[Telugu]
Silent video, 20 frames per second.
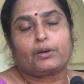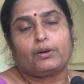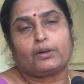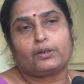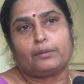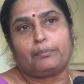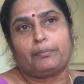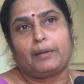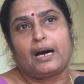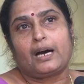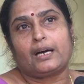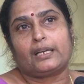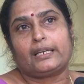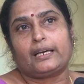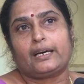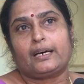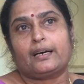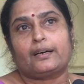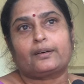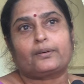ఒక మాల
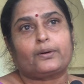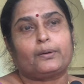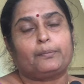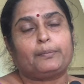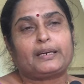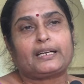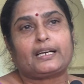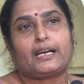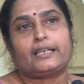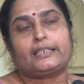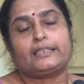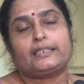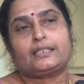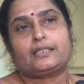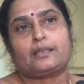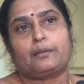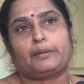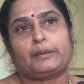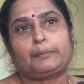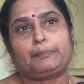కొబ్బరికాయ
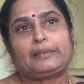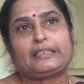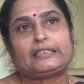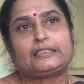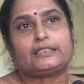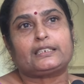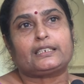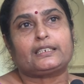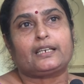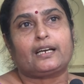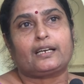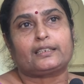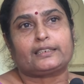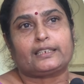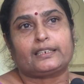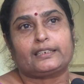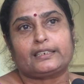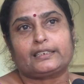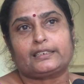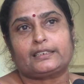సమర్పించి ఆ
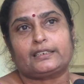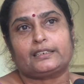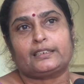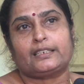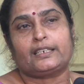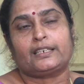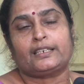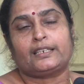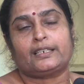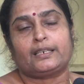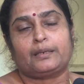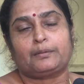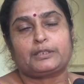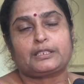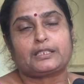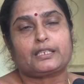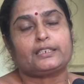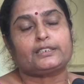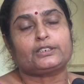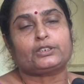తండ్రికి
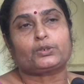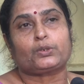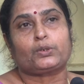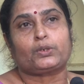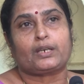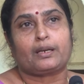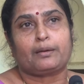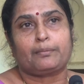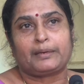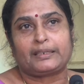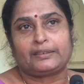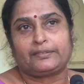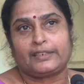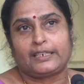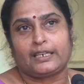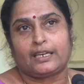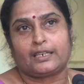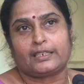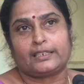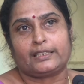నమస్కరించుకొనిరా మనం
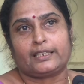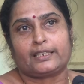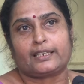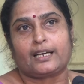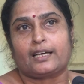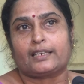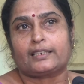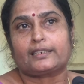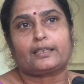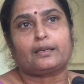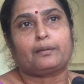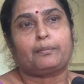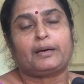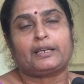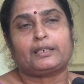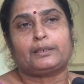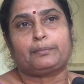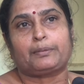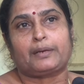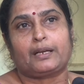ఇలా ఈ
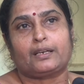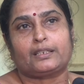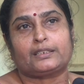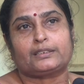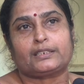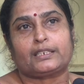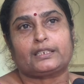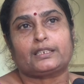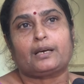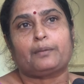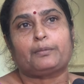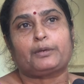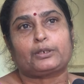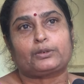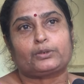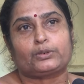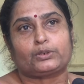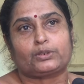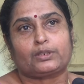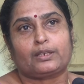కార్యక్రమాన్ని ప్ర
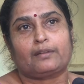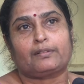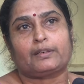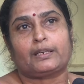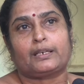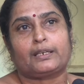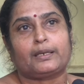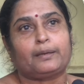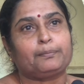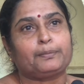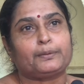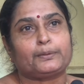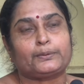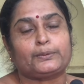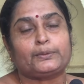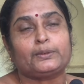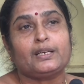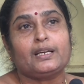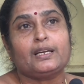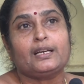చేద్దామనుకుంటున్నామని అన్నప్పుడు
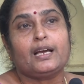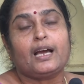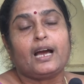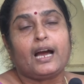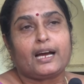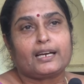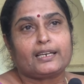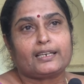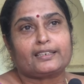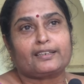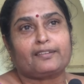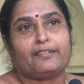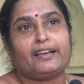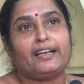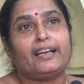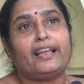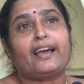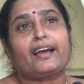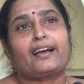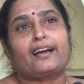అక్కడికి
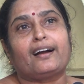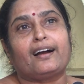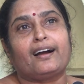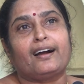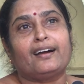వెళ్ళాక